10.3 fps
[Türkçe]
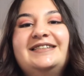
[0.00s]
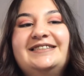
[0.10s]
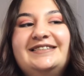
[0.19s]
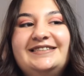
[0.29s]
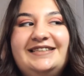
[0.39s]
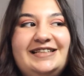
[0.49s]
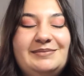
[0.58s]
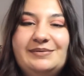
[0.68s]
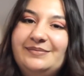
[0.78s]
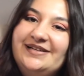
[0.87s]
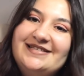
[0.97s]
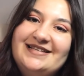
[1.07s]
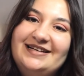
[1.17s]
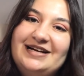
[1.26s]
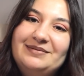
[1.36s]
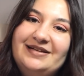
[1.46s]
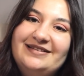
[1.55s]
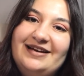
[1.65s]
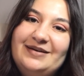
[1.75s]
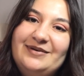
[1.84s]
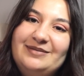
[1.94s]
Ee, dediğim gibi beni Instagram'dan
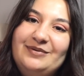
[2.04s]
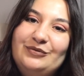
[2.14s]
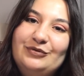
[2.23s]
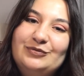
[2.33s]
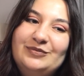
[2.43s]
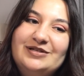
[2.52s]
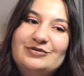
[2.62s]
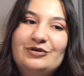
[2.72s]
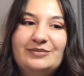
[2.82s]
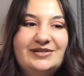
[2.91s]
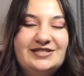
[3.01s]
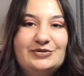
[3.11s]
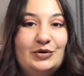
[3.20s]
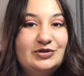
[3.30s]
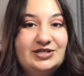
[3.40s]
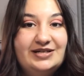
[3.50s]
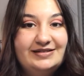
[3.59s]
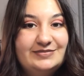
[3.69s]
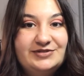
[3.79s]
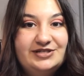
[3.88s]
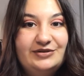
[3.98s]
takip etmeyi unutmayın. Sorabil
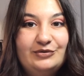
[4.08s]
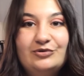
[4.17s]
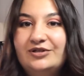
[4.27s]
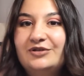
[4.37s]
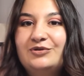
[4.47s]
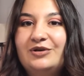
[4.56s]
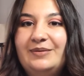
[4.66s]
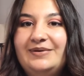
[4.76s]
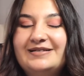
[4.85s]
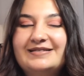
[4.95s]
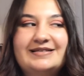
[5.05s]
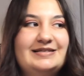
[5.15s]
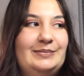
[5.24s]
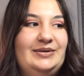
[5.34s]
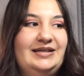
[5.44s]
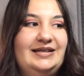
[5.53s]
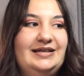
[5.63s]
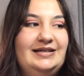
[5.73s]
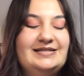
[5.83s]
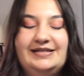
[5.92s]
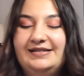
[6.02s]
soracağınız bir şeyler olursa da sorabilirsiniz tabii ki.
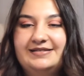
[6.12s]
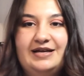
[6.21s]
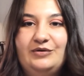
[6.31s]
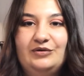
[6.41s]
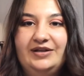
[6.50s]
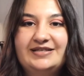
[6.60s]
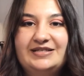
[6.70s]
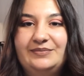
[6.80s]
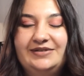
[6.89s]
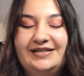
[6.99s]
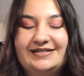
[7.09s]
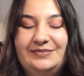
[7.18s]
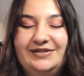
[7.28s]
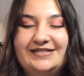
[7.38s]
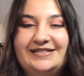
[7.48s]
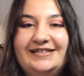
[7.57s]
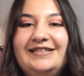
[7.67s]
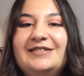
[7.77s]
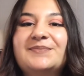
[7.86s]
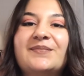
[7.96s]
İstediğiniz her konuda yazabilirsiniz.